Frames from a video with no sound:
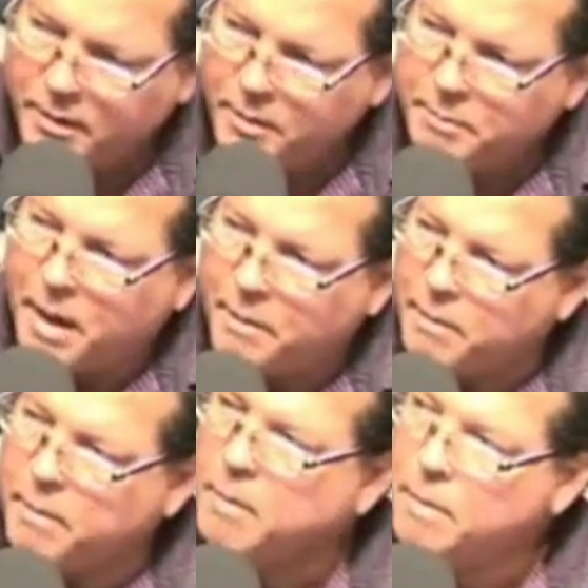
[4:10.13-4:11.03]

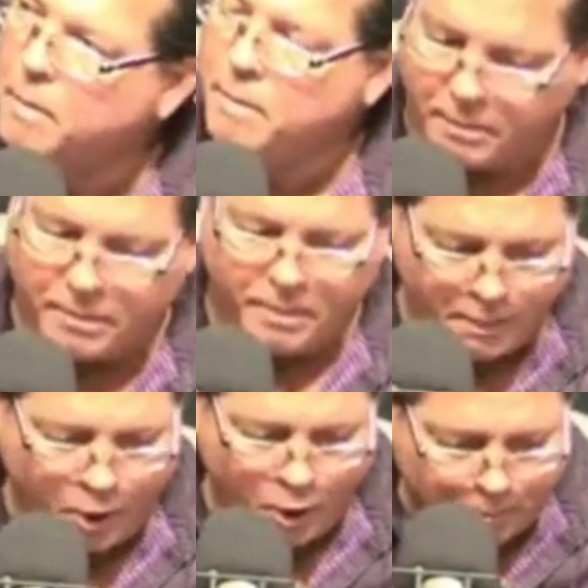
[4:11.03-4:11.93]
responsabilidades son individuales.
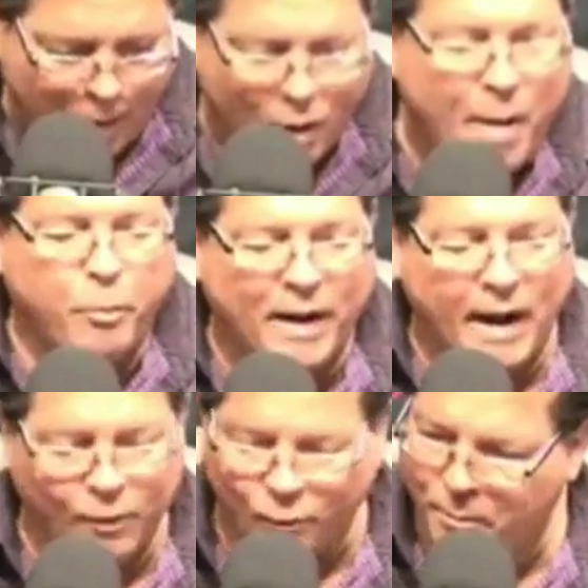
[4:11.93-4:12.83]
No, no, vamos a poner
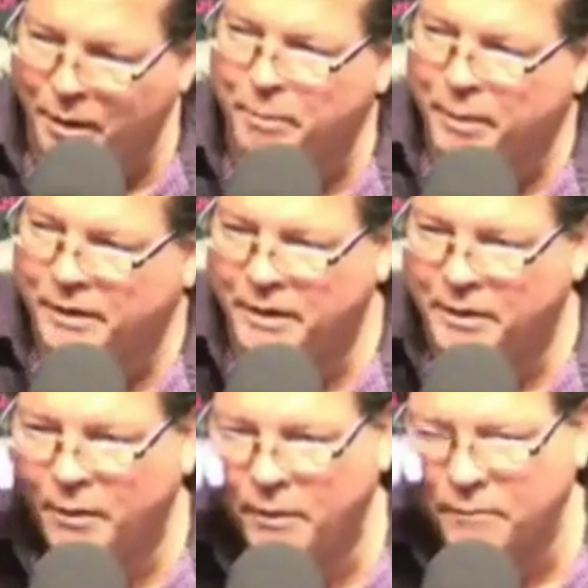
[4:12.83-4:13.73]
algo en
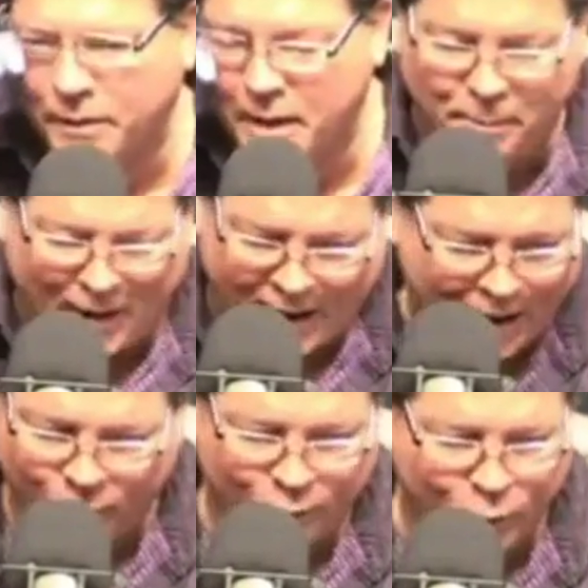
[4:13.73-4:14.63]
perspectiva, que para
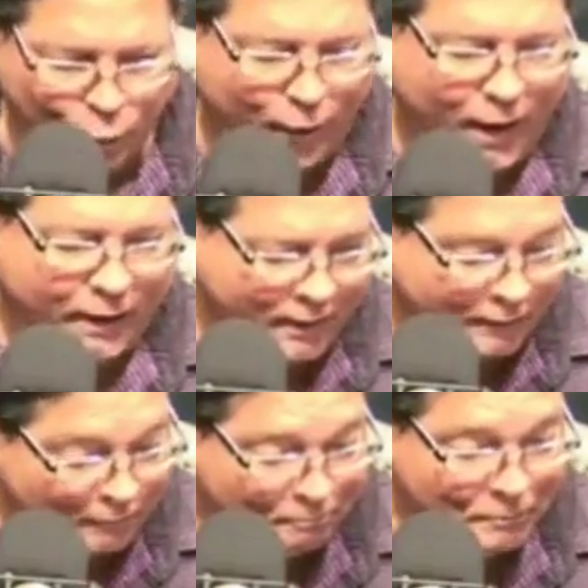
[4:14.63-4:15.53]
algo yo estoy aquí.
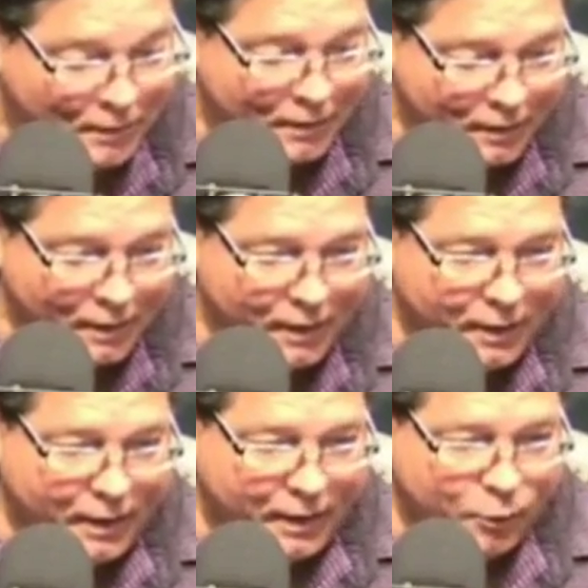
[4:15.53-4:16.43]

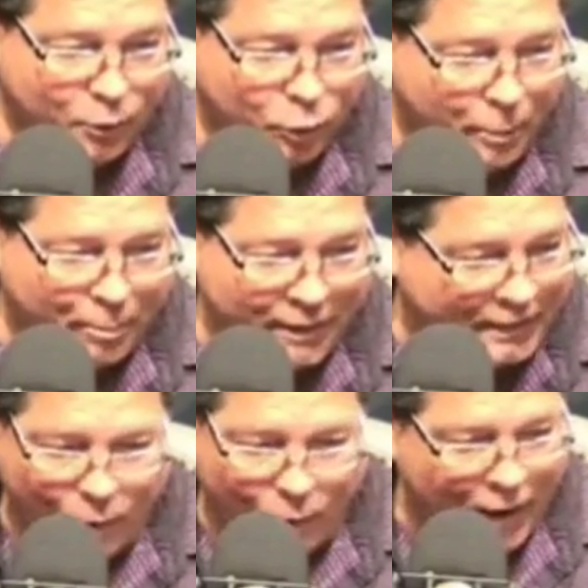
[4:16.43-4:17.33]
Yo no estoy
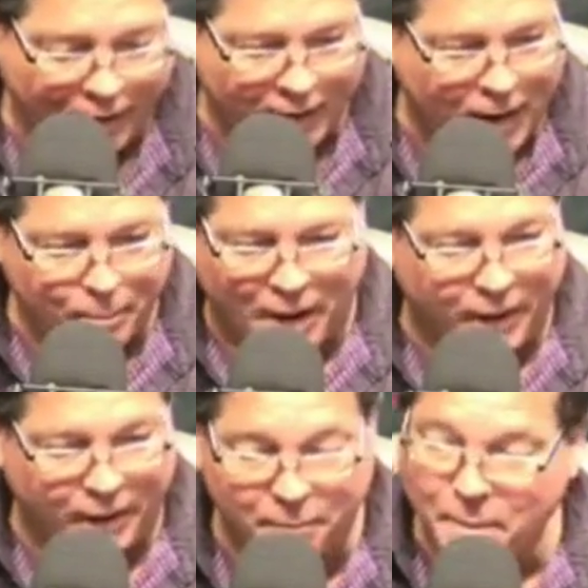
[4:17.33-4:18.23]
pintado aquí en la
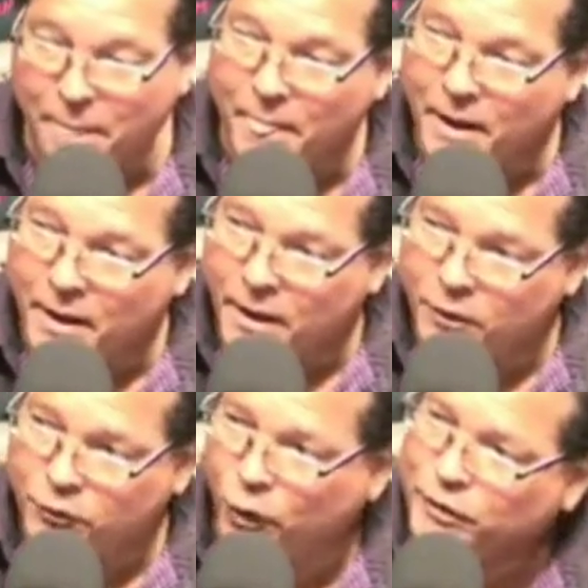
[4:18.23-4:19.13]
pared.
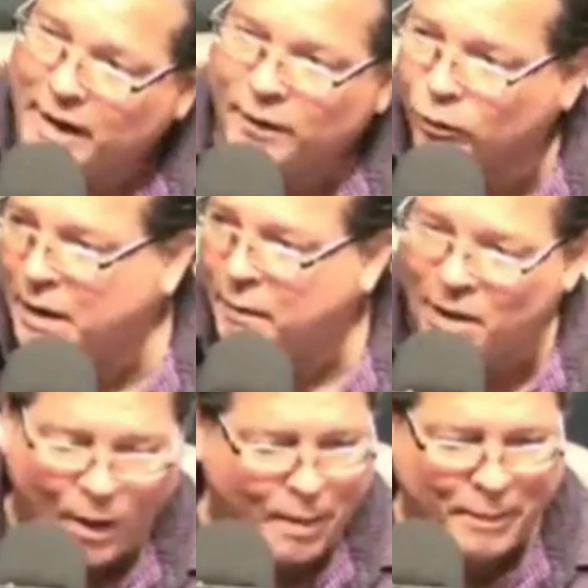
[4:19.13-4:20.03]
Yo sé que usted va a
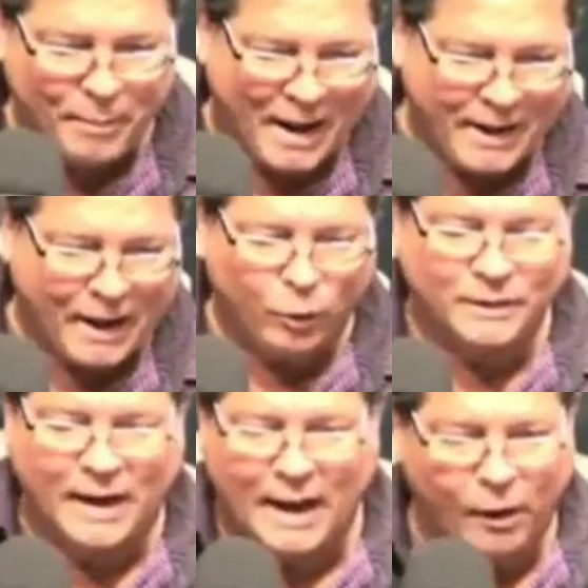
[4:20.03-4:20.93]
una primaria
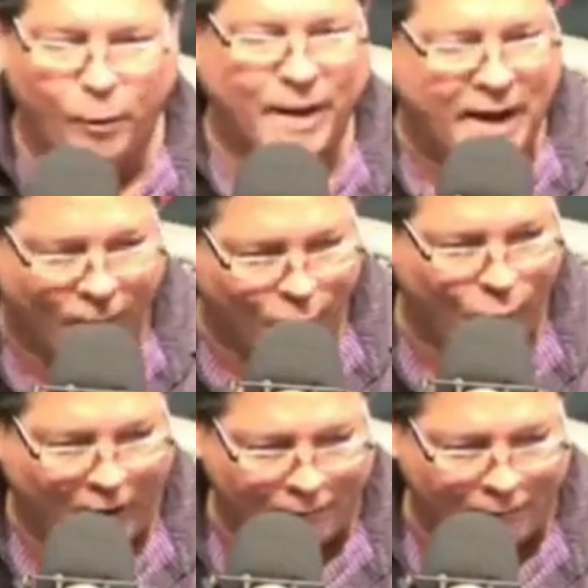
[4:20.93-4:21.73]
contra la gobernadora